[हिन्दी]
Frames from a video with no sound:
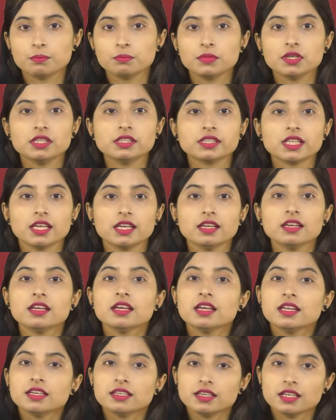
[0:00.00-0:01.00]
मिलते
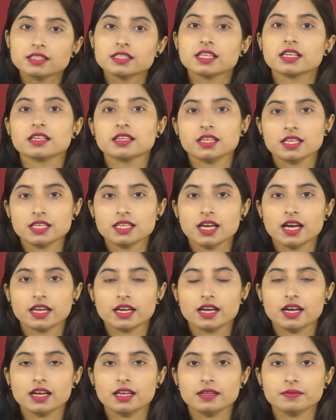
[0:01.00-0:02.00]
नजर नहीं
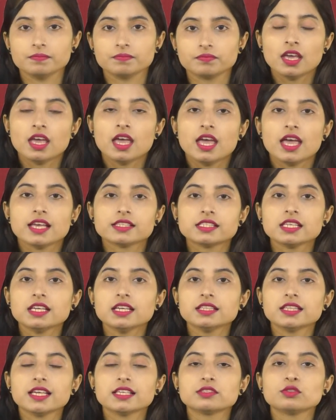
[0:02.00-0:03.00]
आ रहा है
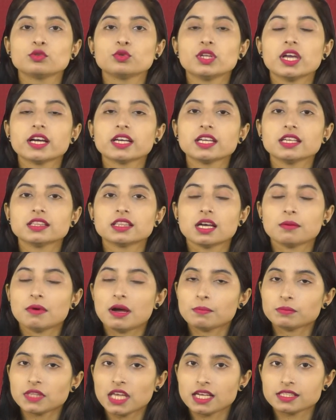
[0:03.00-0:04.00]
ऐसे ही देश दुनिया की
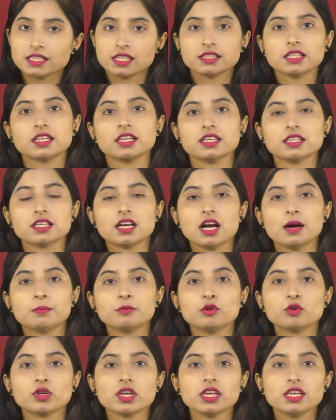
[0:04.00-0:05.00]
तमाम ताजा तरीन
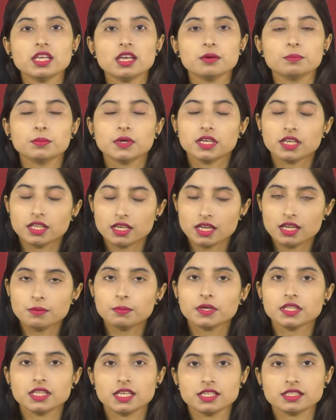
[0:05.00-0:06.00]
खबरों के लिए बने
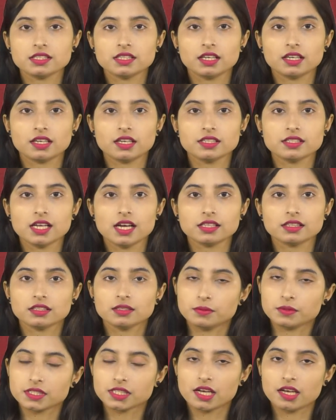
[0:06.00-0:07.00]
रहे प्रदेश तक के
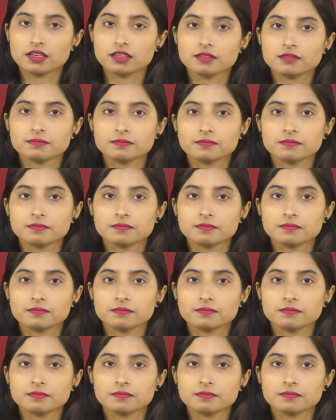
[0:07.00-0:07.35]
साथ नमस्कार